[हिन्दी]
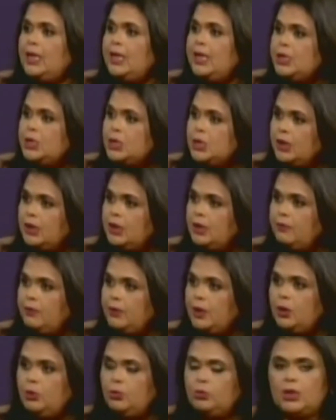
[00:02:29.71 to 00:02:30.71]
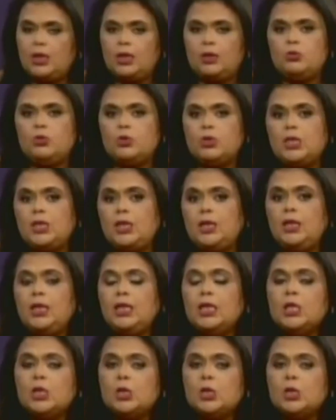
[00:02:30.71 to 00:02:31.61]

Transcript: रिलीजन डिफरेंट होता है उसकी